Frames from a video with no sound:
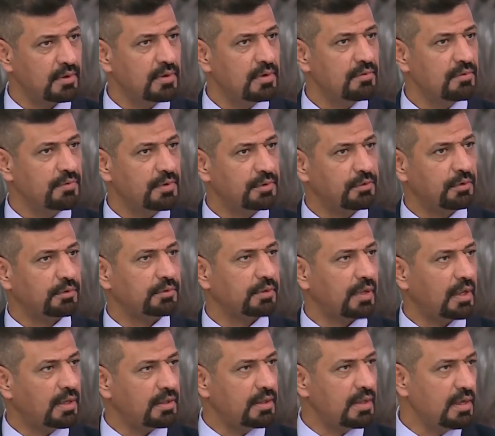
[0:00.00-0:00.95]

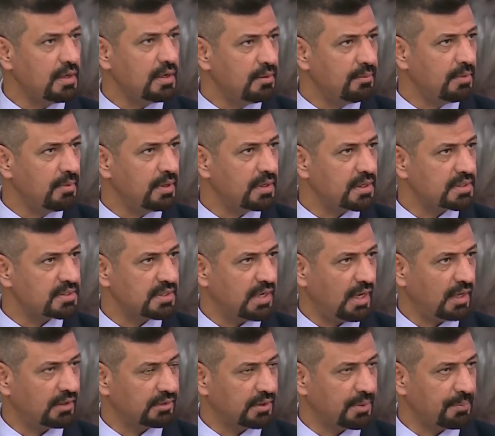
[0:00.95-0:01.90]
فتعطى لديهم
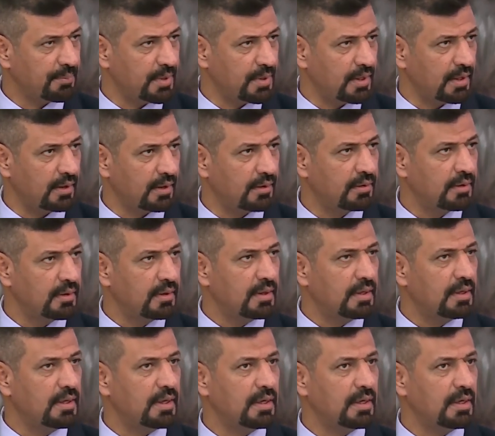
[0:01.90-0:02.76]
النصيحة الطبية نعم.